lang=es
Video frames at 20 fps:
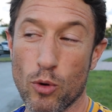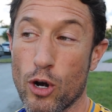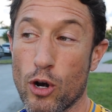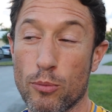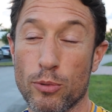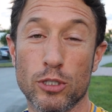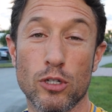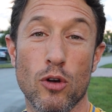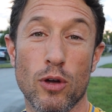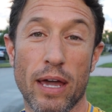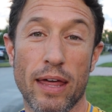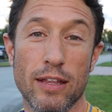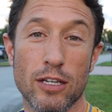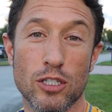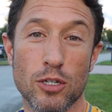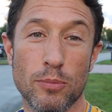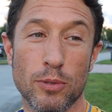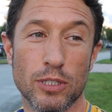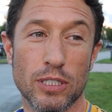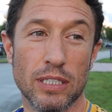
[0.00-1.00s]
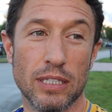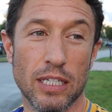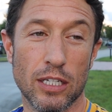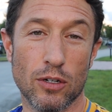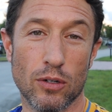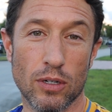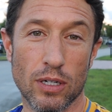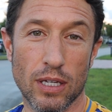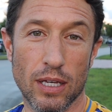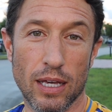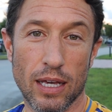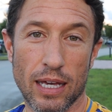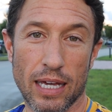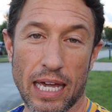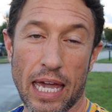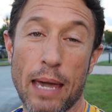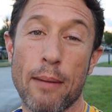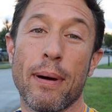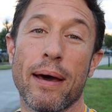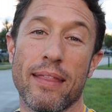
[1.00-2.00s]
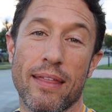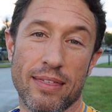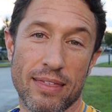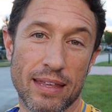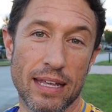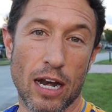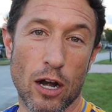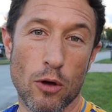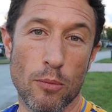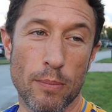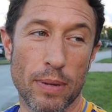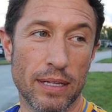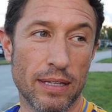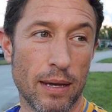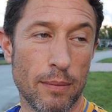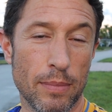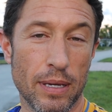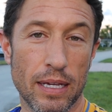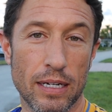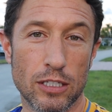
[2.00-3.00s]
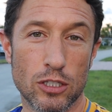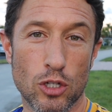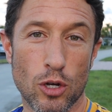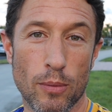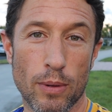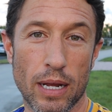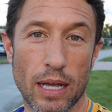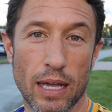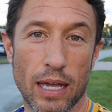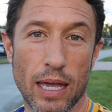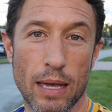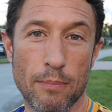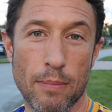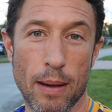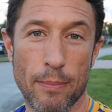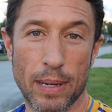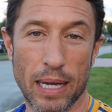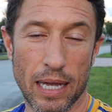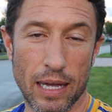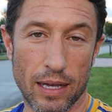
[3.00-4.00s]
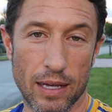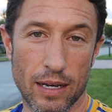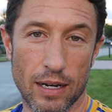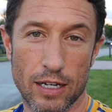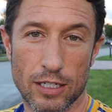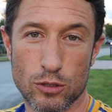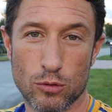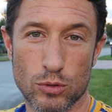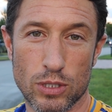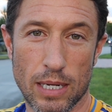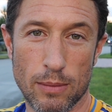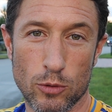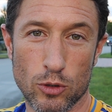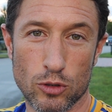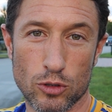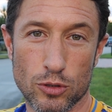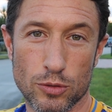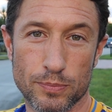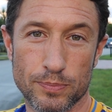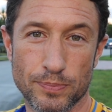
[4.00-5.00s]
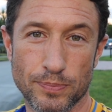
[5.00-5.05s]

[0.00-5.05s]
Bueno, pues lo que ha dicho Pochettino, ¿qué va a decir el hombre también sobre Mbappé? Le escuchamos.